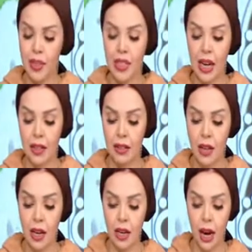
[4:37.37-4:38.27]
بس
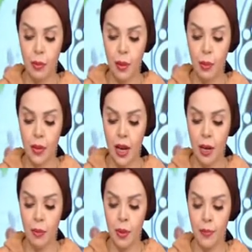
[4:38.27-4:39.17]
عندها يا حبيبه
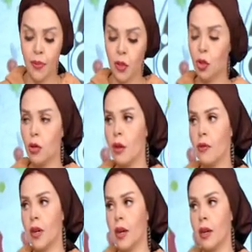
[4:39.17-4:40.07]
قلبي شراهه
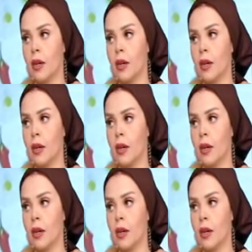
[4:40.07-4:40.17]
في الاكل